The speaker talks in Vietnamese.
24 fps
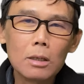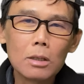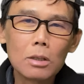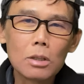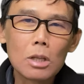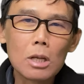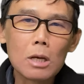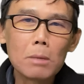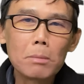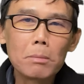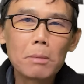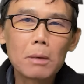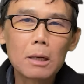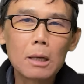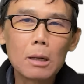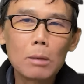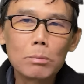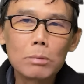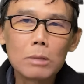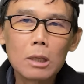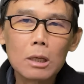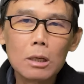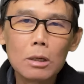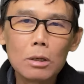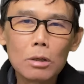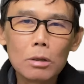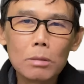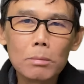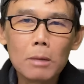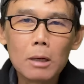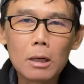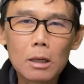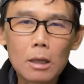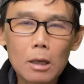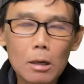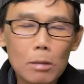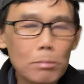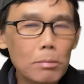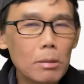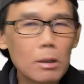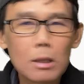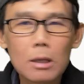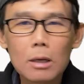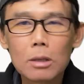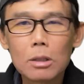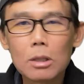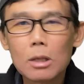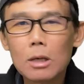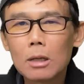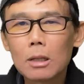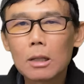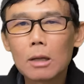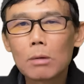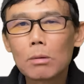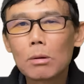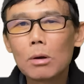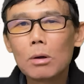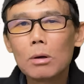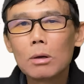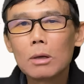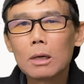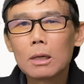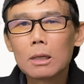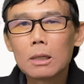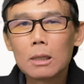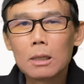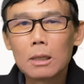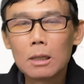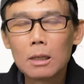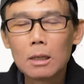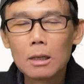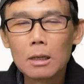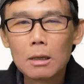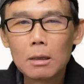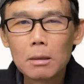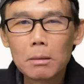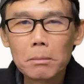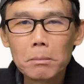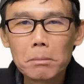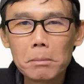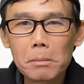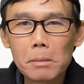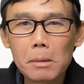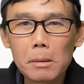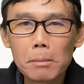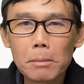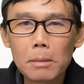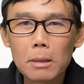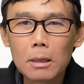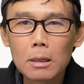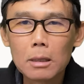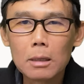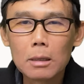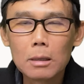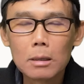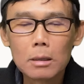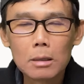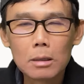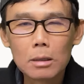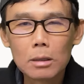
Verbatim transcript: nhưng mà động từ của mình không bao giờ chia theo ngôi hết mà mình